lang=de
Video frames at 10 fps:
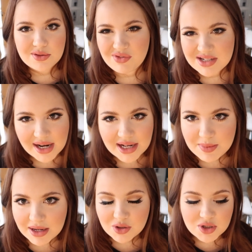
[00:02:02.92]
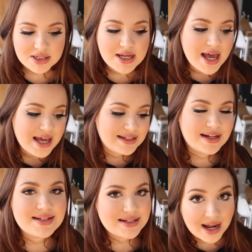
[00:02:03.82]
ich irgendwas anders machen sollte,
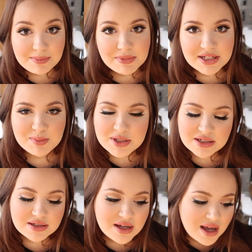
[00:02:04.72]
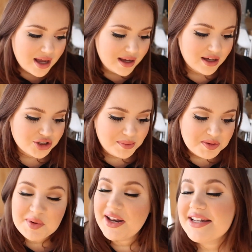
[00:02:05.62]
dann sagt mir das bitte. Äh,
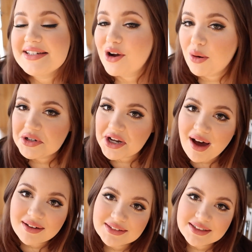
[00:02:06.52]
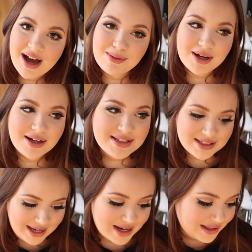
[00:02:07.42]
Schreibt es mir nett in die Kommentare, aber
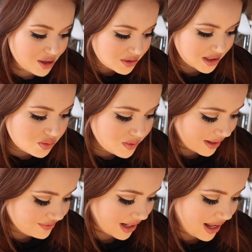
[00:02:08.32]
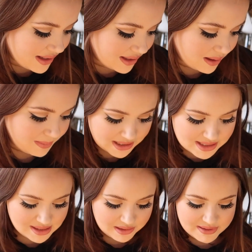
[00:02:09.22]
ich kann genauso dazulernen wie alle anderen. Aber
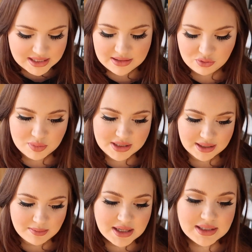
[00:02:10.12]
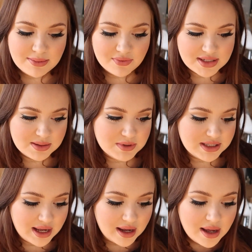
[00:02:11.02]
das ist das, was ich so bisher gemacht habe und was ich
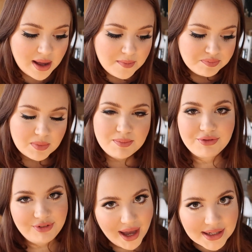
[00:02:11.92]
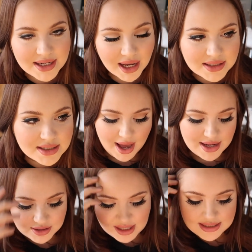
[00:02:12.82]
bisher bewährt hat.
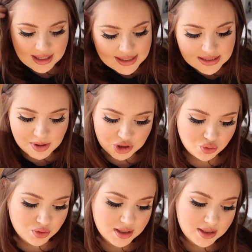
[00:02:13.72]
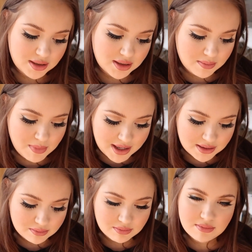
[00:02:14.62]
Also ich hatte ja letztes Mal schon in
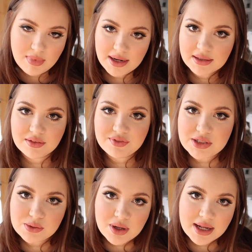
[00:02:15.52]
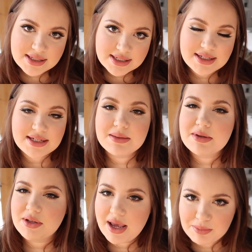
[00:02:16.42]
meinem anderen Video erzählt, dass ich
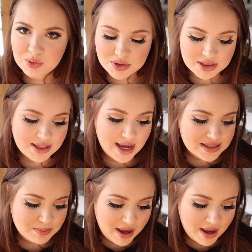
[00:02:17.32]
immer so eine App benutze. Die heißt